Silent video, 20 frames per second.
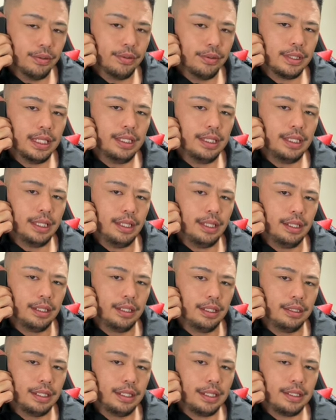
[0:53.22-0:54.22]
ようか
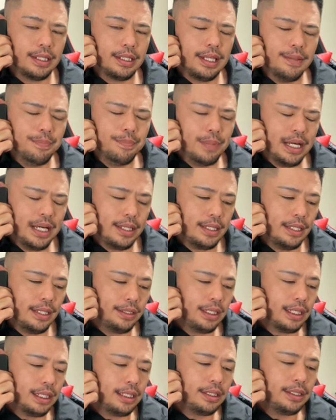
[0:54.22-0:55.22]
ね。で金梅
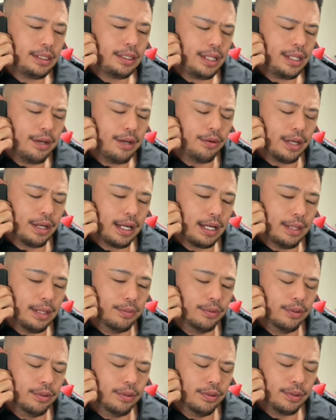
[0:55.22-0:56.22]
さんに行って、俺
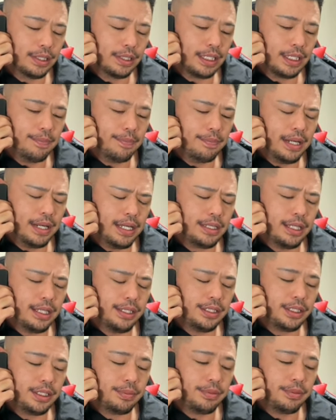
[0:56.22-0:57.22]
もう金梅
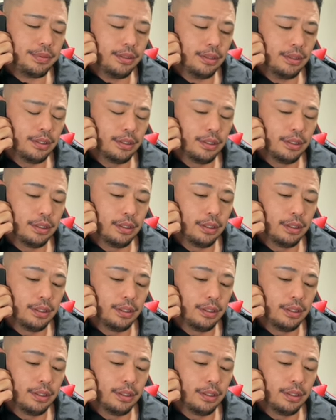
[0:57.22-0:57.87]
さんに自分